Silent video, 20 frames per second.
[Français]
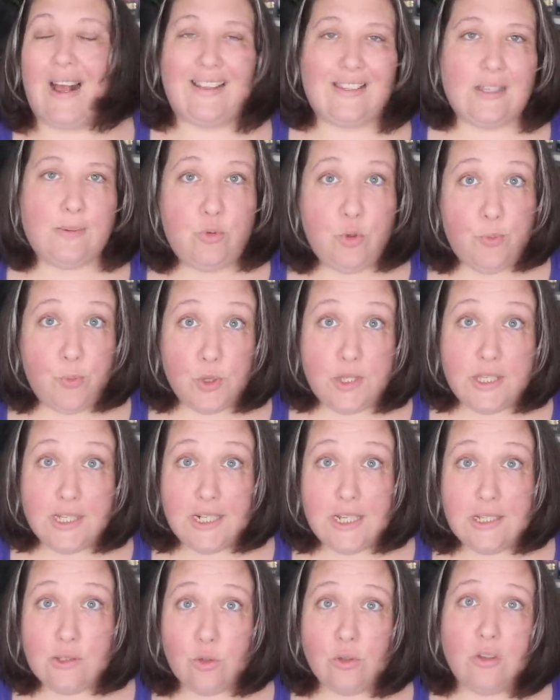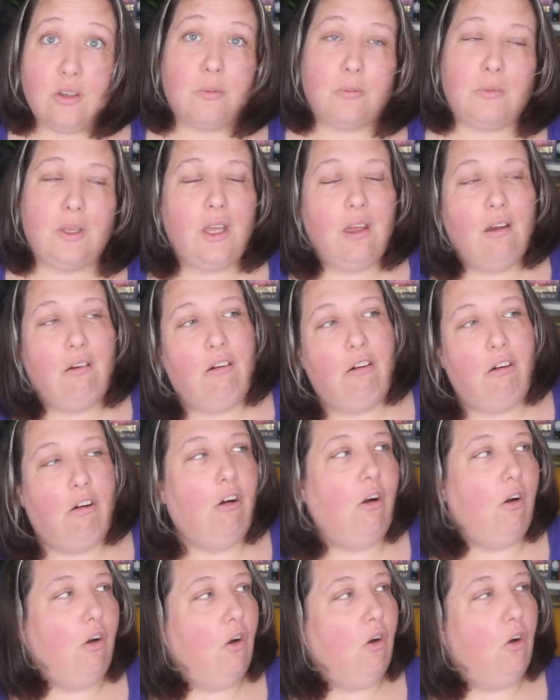c'est plus petit que les autres, mais
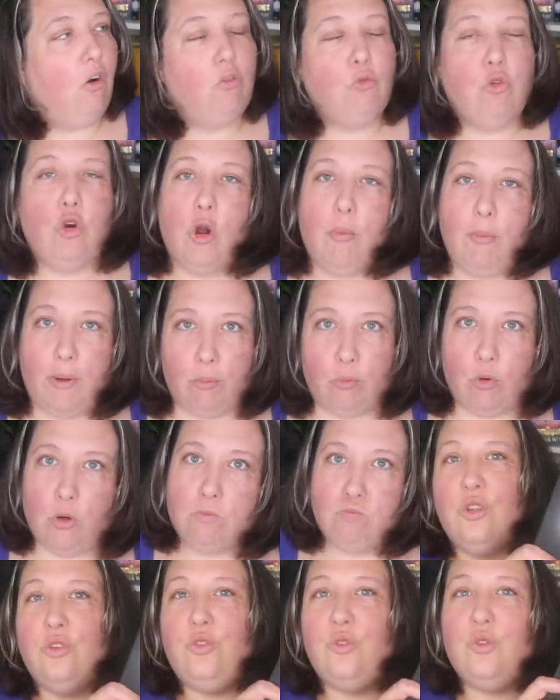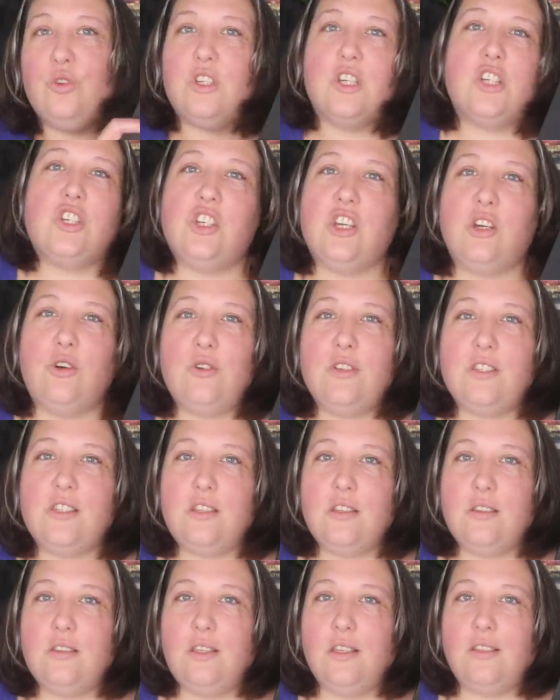quand même. Donc j'ai
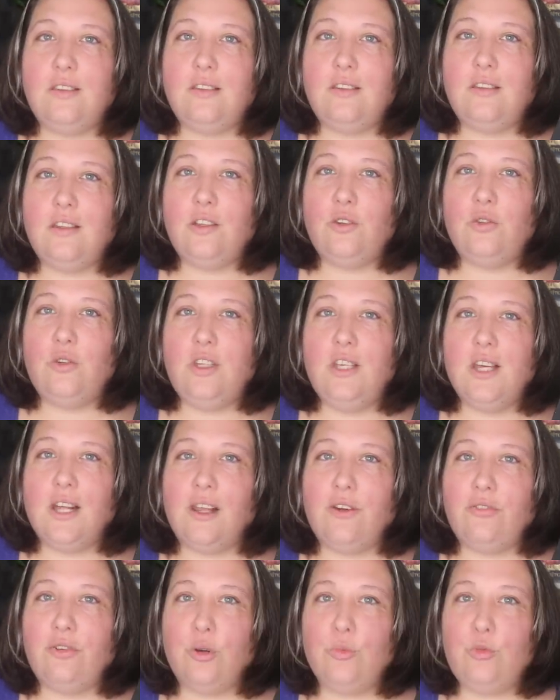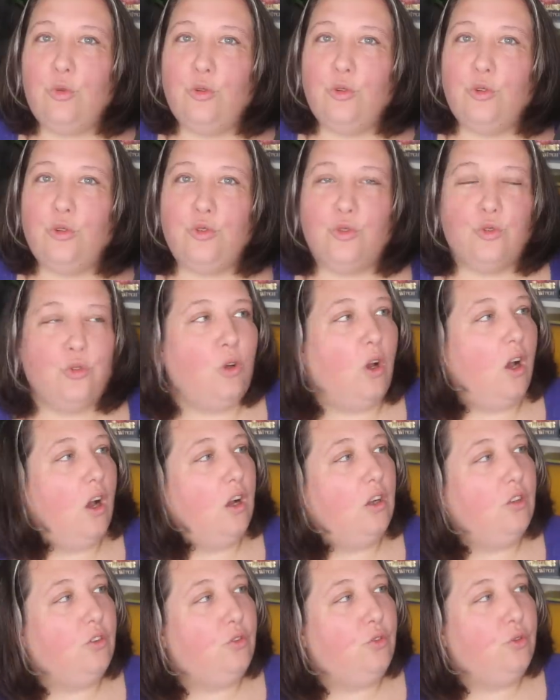aussi décidé de lire La Formule de Dieu
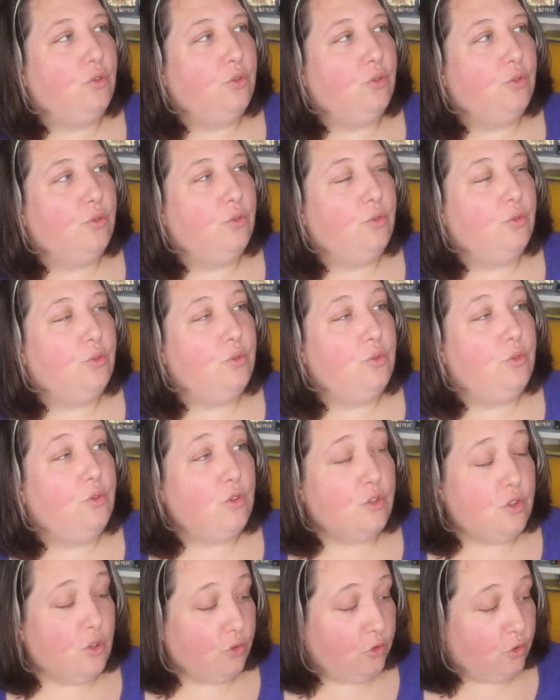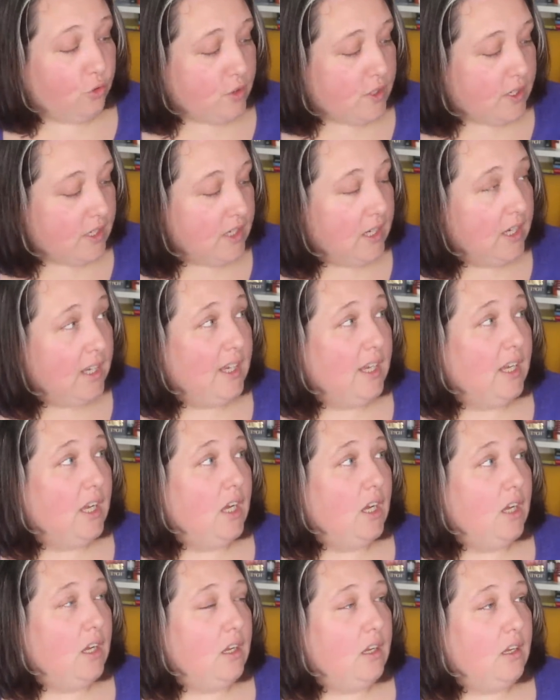de Dos Santos.
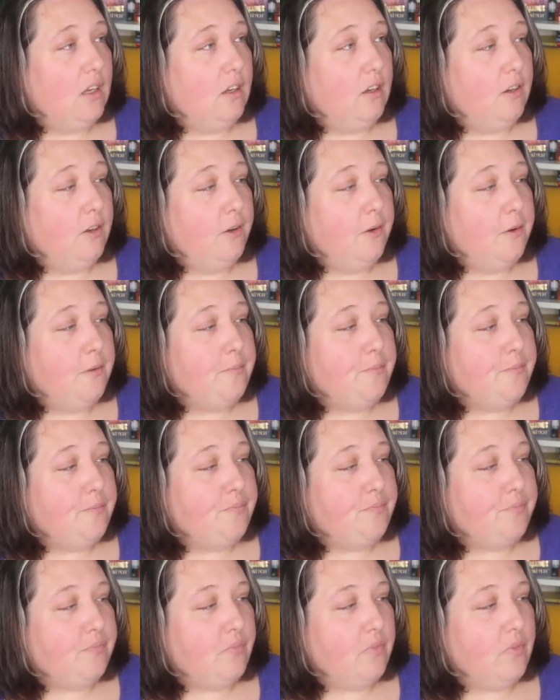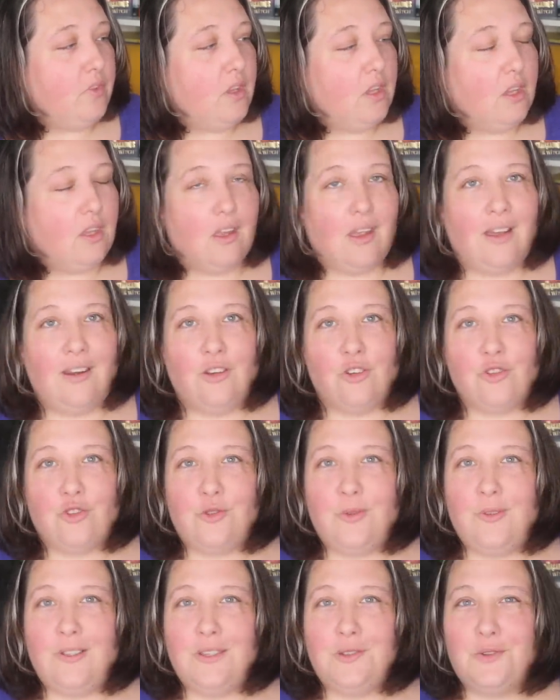Euh, alors je
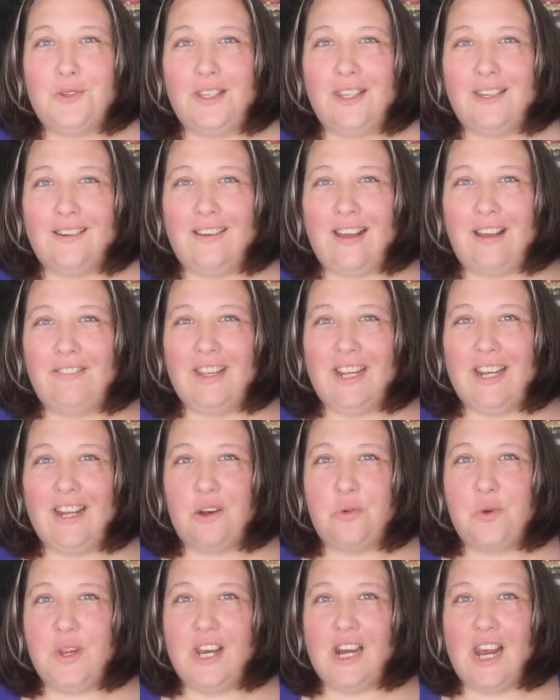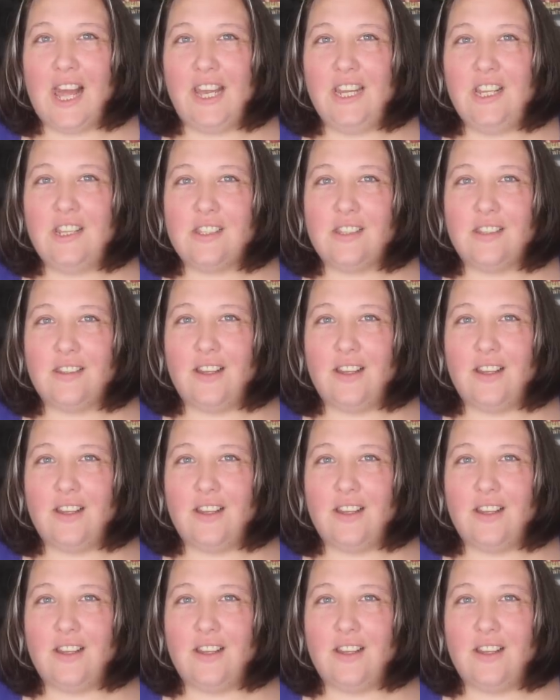suis désolée, hein, avec la ring light,